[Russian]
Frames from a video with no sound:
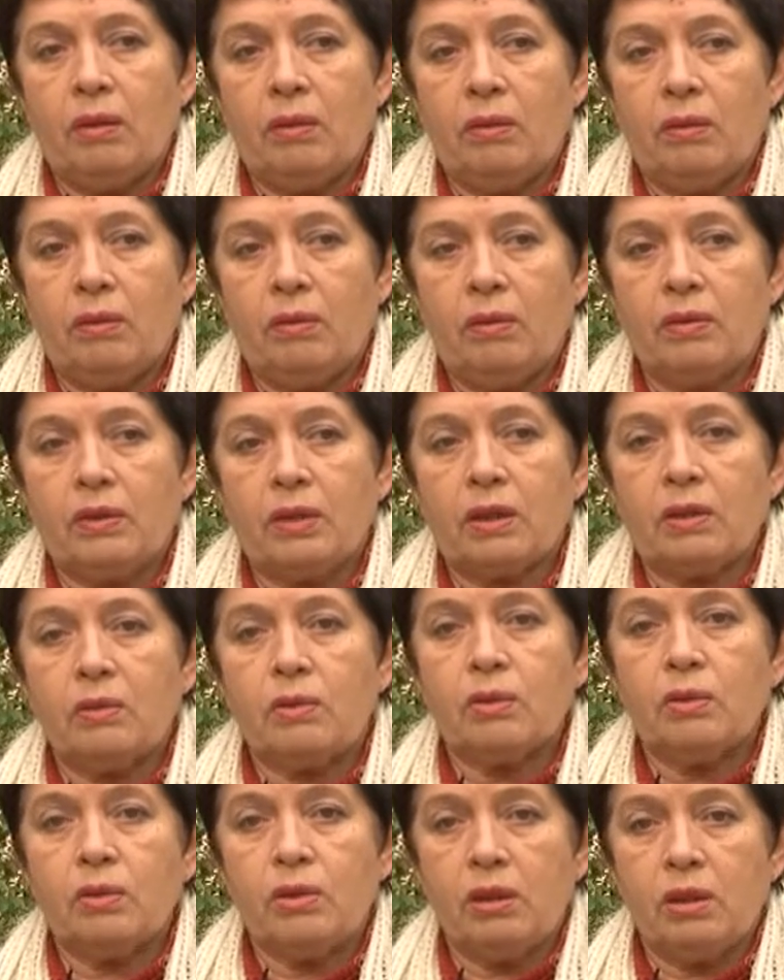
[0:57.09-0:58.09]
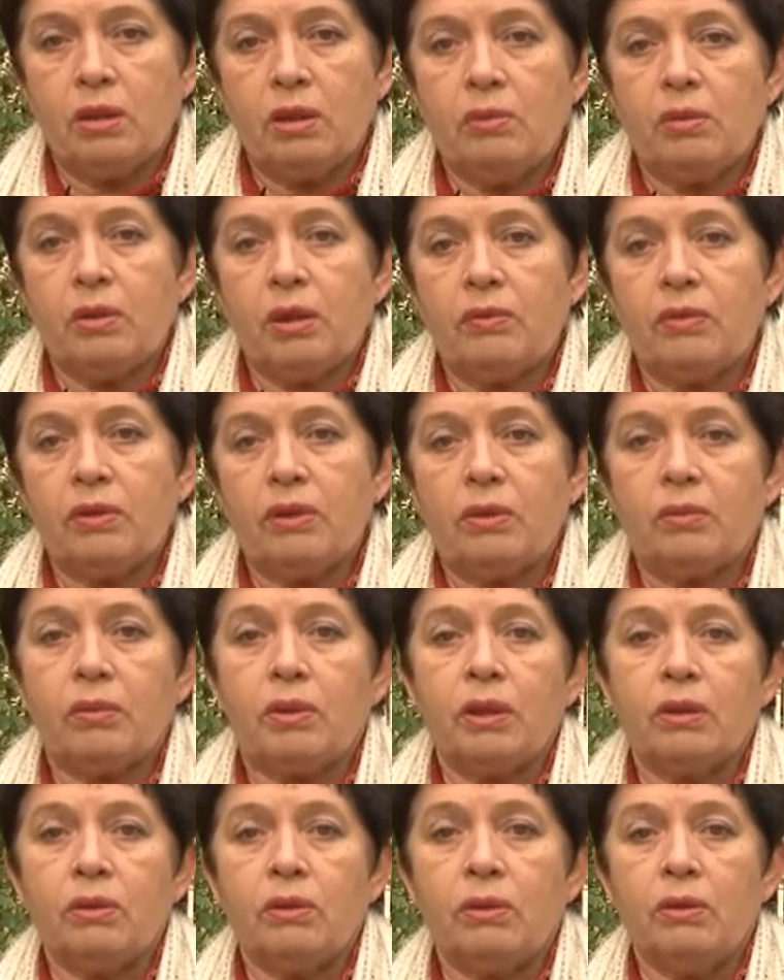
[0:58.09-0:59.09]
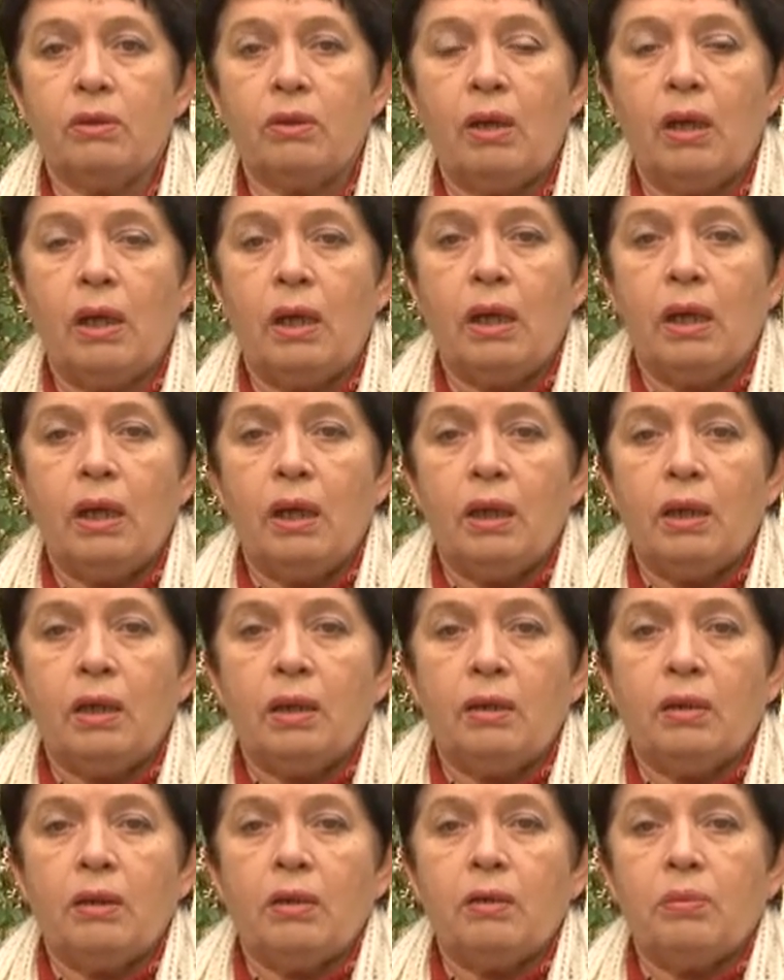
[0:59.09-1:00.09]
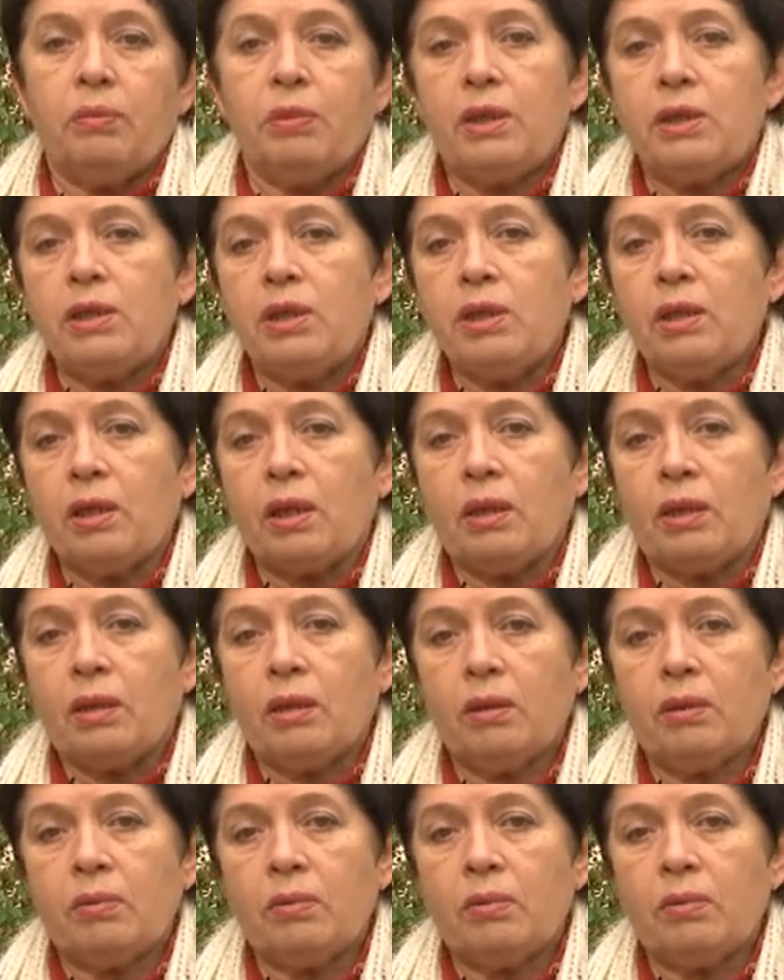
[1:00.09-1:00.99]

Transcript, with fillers: Э, во всяком случае, именно в этом году. Э, причина,